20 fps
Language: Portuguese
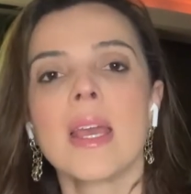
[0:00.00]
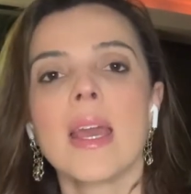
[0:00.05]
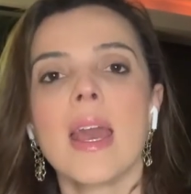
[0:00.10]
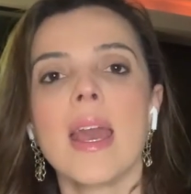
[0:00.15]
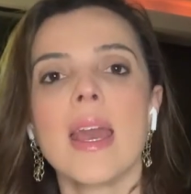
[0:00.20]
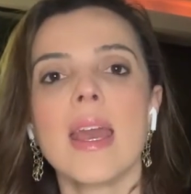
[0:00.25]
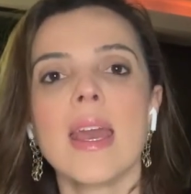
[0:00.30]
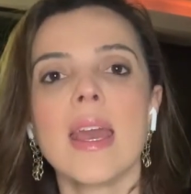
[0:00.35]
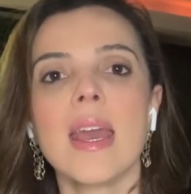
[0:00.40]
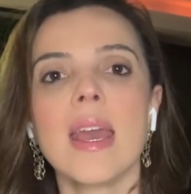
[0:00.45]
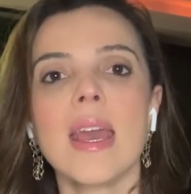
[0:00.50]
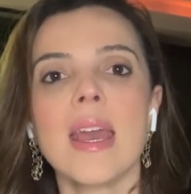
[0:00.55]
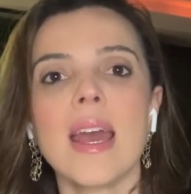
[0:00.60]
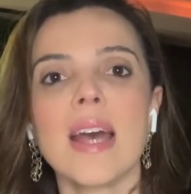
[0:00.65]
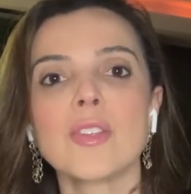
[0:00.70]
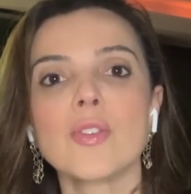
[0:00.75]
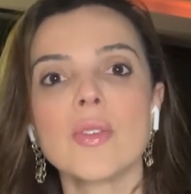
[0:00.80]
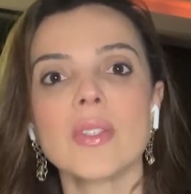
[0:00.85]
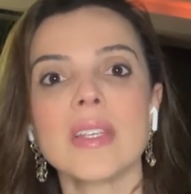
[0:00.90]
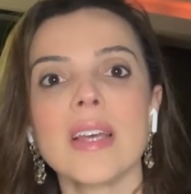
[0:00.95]
é,
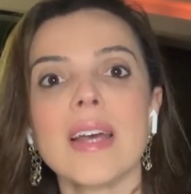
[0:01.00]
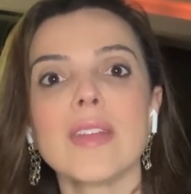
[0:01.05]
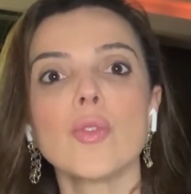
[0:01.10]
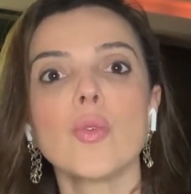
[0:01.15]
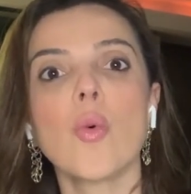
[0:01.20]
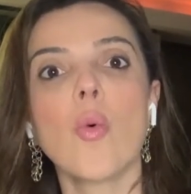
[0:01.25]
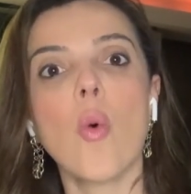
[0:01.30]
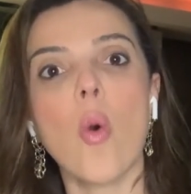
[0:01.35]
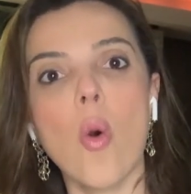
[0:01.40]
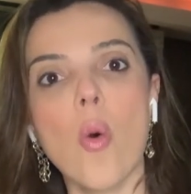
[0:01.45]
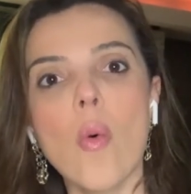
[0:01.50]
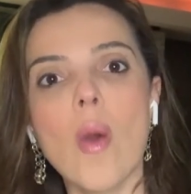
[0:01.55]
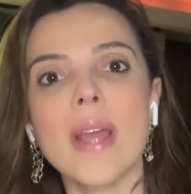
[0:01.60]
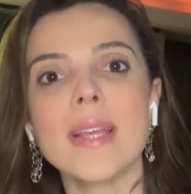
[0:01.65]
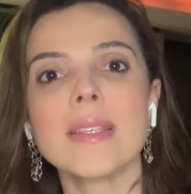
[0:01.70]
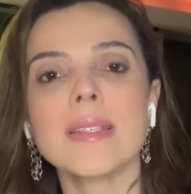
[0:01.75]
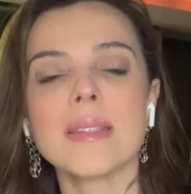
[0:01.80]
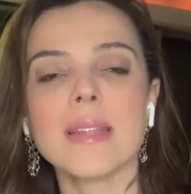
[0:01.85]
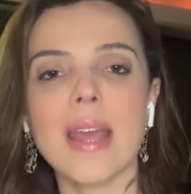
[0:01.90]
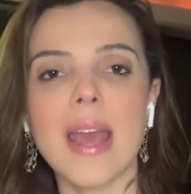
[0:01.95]
associado com a
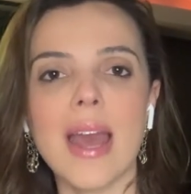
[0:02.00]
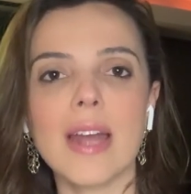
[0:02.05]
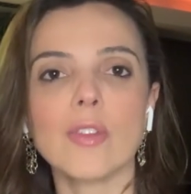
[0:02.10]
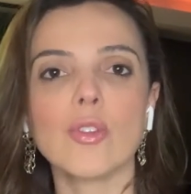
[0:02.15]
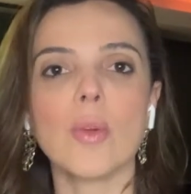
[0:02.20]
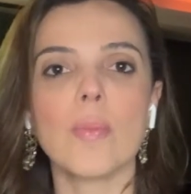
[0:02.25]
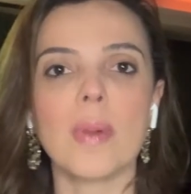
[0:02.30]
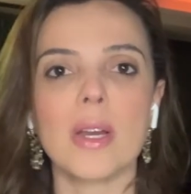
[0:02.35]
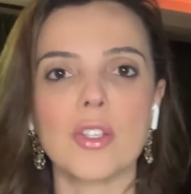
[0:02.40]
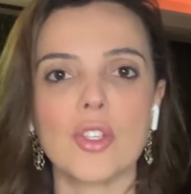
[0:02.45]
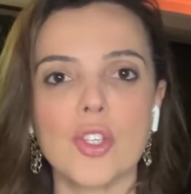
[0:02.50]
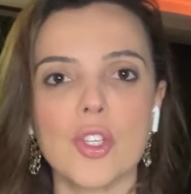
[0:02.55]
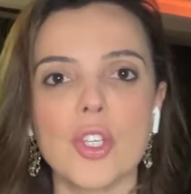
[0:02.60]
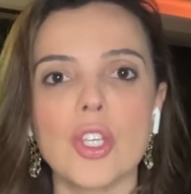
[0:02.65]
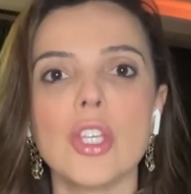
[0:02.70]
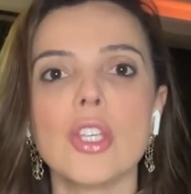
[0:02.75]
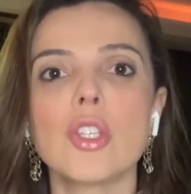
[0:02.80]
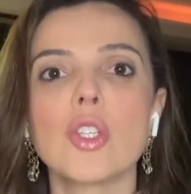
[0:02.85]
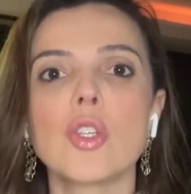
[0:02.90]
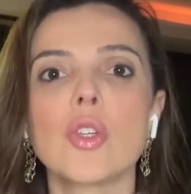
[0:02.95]

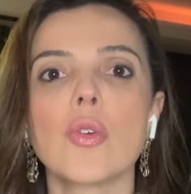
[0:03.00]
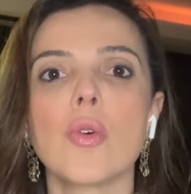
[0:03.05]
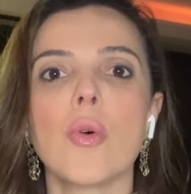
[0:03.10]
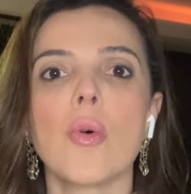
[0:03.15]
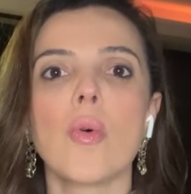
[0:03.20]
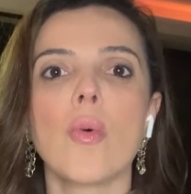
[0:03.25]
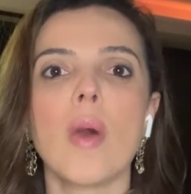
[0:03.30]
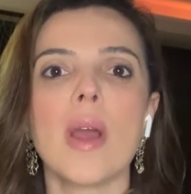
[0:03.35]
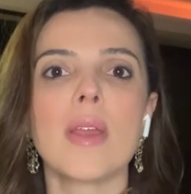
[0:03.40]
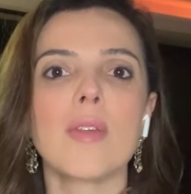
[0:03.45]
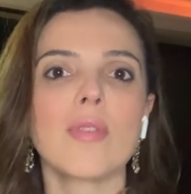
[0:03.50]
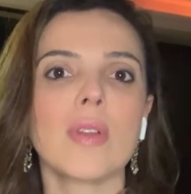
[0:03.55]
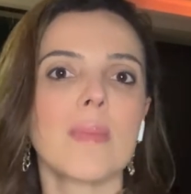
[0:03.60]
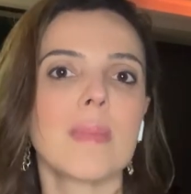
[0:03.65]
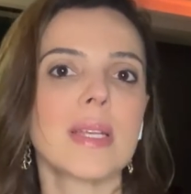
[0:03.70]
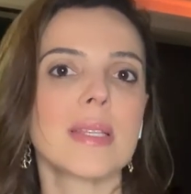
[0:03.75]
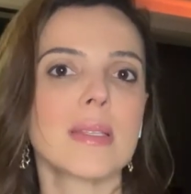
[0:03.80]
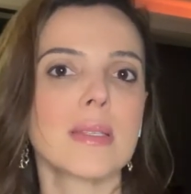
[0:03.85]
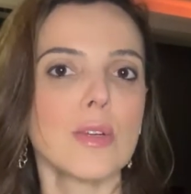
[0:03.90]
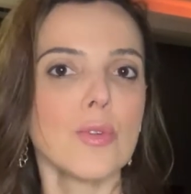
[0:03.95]
esteatohepatite ou a
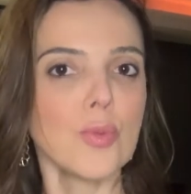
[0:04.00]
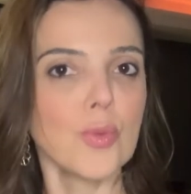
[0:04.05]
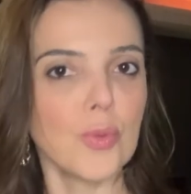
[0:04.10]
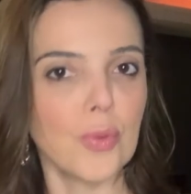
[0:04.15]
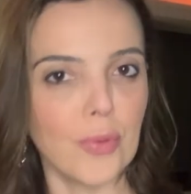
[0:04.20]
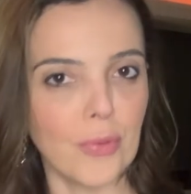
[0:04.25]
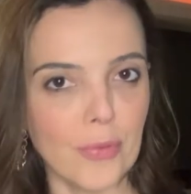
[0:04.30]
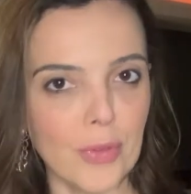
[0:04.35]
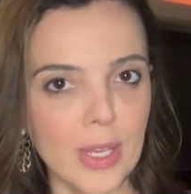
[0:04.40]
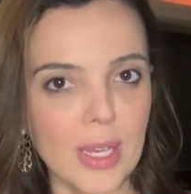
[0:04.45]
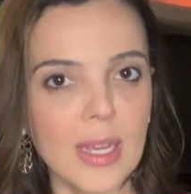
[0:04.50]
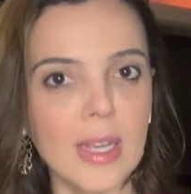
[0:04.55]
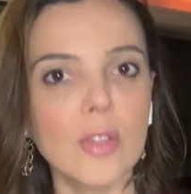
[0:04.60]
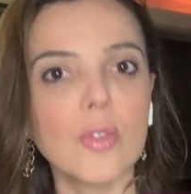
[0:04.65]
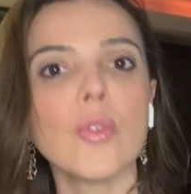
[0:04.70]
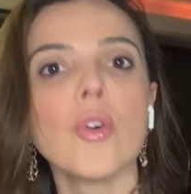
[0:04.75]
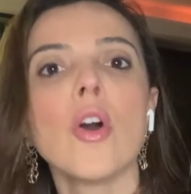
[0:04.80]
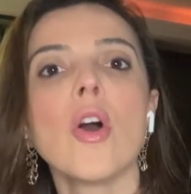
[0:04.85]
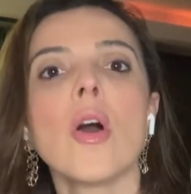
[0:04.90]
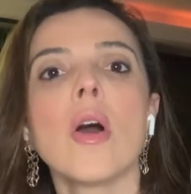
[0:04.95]
inflamação no
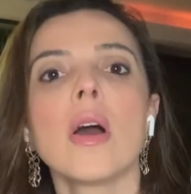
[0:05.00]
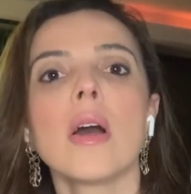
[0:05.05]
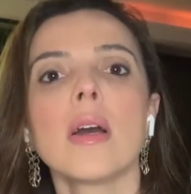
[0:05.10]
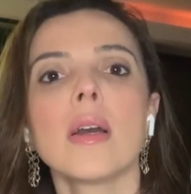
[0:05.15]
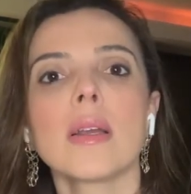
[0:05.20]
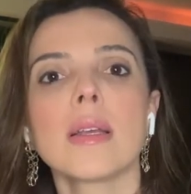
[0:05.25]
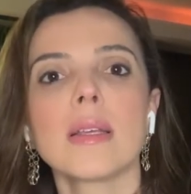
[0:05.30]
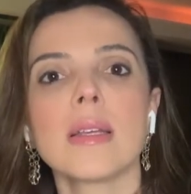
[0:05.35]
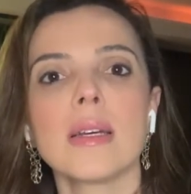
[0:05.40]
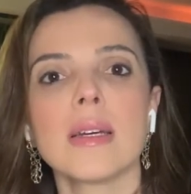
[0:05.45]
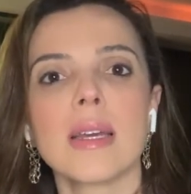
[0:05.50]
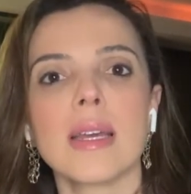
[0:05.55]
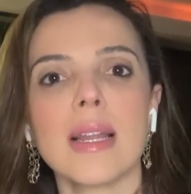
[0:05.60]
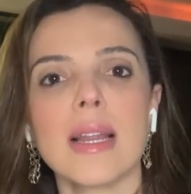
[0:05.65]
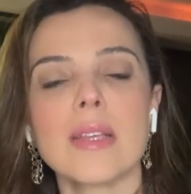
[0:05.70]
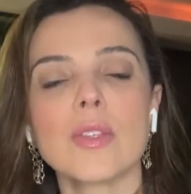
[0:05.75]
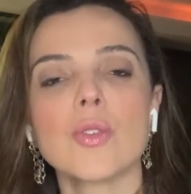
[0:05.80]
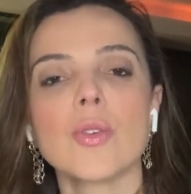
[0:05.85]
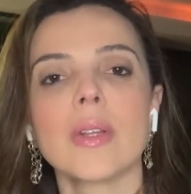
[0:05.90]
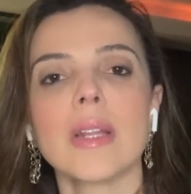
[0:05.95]
fígado é,
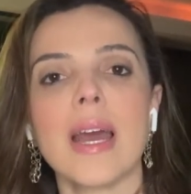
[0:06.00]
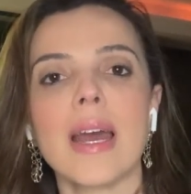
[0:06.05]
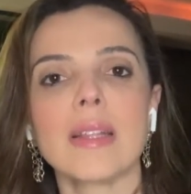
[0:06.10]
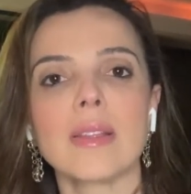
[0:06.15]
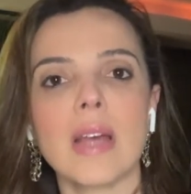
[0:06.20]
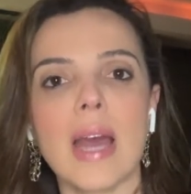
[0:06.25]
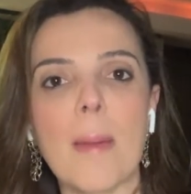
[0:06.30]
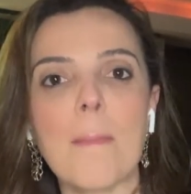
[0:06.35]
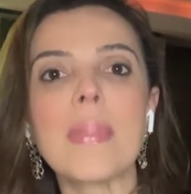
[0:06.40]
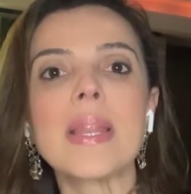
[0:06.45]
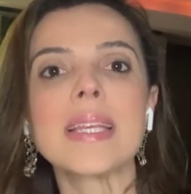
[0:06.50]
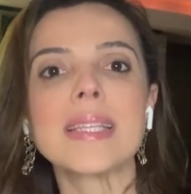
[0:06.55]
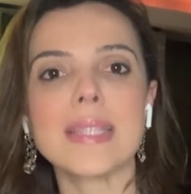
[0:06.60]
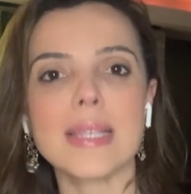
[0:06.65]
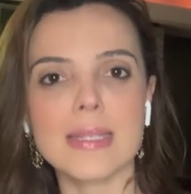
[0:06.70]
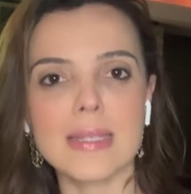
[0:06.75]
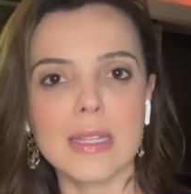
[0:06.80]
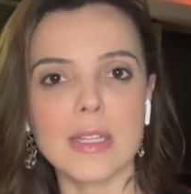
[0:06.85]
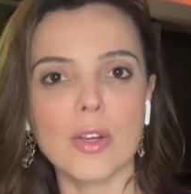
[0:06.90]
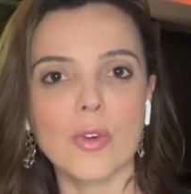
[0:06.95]
relacionada à
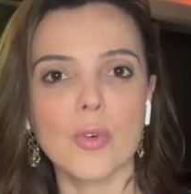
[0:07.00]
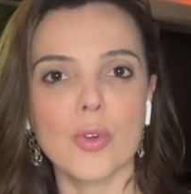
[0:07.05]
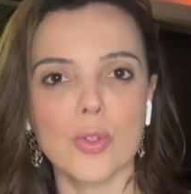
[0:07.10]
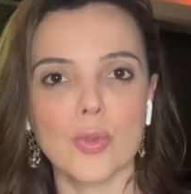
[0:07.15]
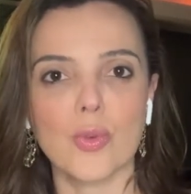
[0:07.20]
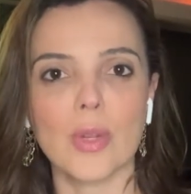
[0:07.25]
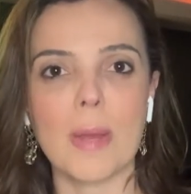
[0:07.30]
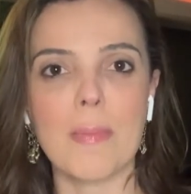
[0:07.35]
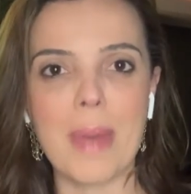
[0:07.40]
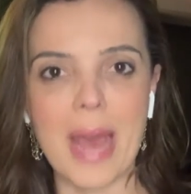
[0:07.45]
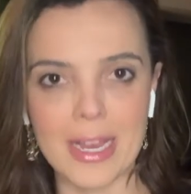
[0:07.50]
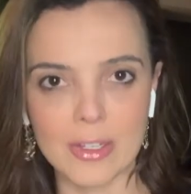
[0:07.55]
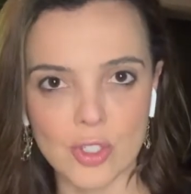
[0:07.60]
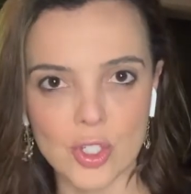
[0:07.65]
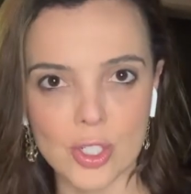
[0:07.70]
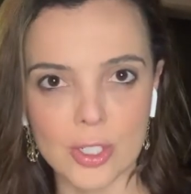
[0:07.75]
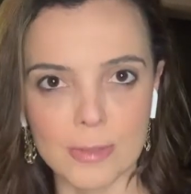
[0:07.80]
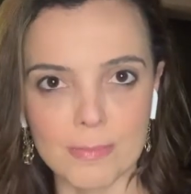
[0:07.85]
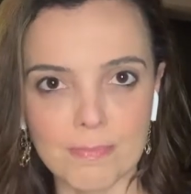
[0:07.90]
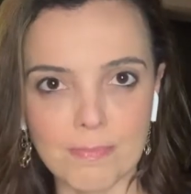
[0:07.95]
presença da gordura
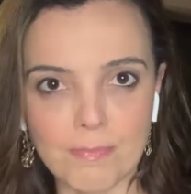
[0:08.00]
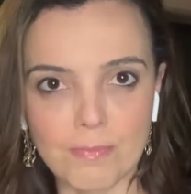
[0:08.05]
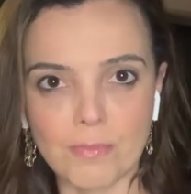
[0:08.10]
hepática.